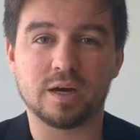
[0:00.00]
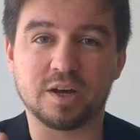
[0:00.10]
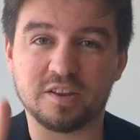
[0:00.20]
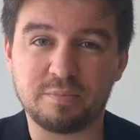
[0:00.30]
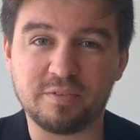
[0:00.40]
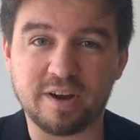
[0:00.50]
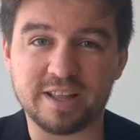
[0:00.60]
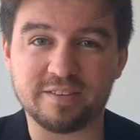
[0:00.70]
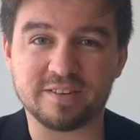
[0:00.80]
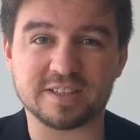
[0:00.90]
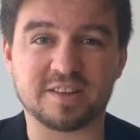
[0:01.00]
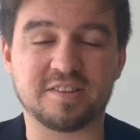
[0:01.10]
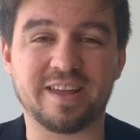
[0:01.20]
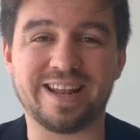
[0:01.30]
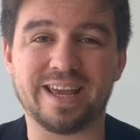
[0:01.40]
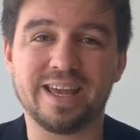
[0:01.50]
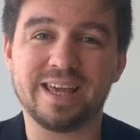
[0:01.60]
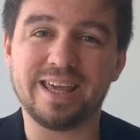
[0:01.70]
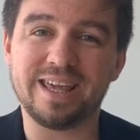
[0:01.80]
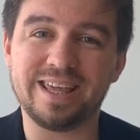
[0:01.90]
Разбивайте ваши цели
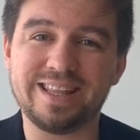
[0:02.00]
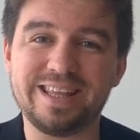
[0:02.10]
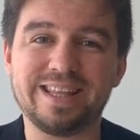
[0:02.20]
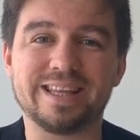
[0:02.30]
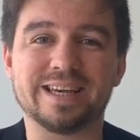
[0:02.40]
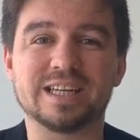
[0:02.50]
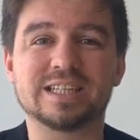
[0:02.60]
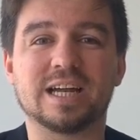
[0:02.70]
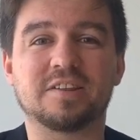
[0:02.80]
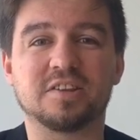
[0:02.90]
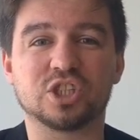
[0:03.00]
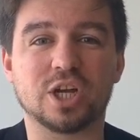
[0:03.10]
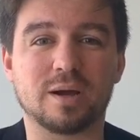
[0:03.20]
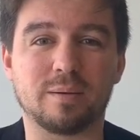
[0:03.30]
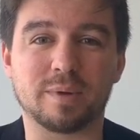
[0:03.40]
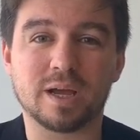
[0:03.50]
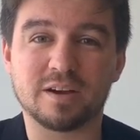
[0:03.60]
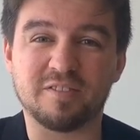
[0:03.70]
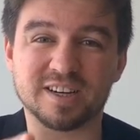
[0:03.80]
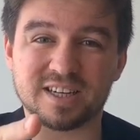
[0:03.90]
и идите шаг за шагом
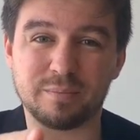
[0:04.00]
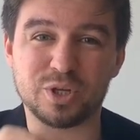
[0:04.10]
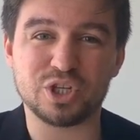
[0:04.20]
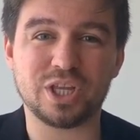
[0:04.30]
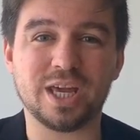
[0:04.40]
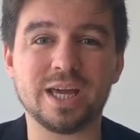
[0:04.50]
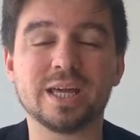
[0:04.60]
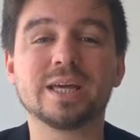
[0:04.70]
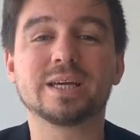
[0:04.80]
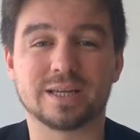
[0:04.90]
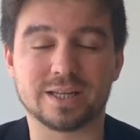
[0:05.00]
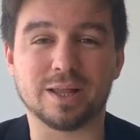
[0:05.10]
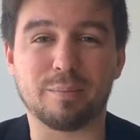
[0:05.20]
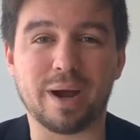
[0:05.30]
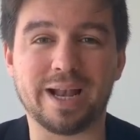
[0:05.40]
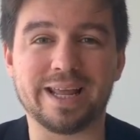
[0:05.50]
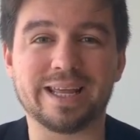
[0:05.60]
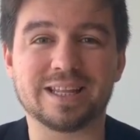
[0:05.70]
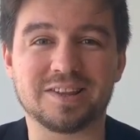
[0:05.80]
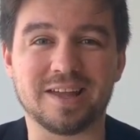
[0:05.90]
к вашей мечте,
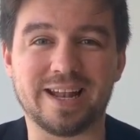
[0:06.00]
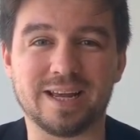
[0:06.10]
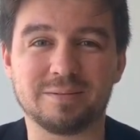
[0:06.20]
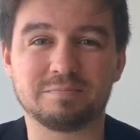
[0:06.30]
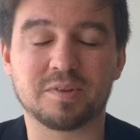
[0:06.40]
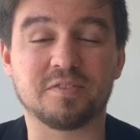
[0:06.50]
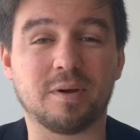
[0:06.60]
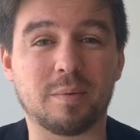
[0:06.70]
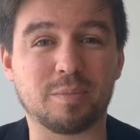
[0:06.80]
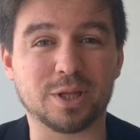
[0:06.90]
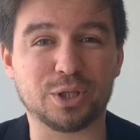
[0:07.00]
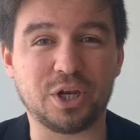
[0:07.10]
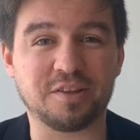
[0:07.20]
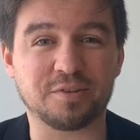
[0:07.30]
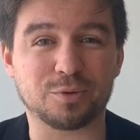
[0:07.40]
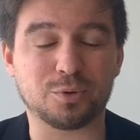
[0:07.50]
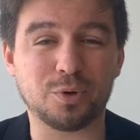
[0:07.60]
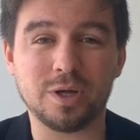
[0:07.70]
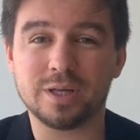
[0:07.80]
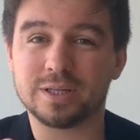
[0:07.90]
глобальной цели. С вами был Андрей
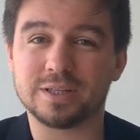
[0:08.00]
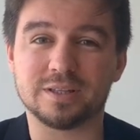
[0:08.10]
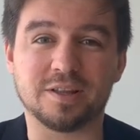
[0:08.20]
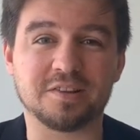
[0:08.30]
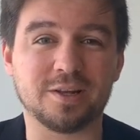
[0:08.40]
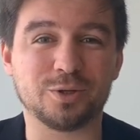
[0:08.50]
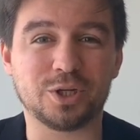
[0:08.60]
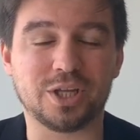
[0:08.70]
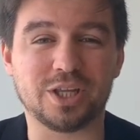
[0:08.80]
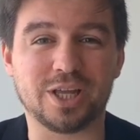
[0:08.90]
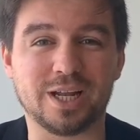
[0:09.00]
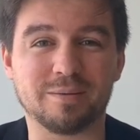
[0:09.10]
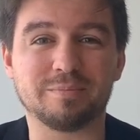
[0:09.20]
Сунко. До следующей недели.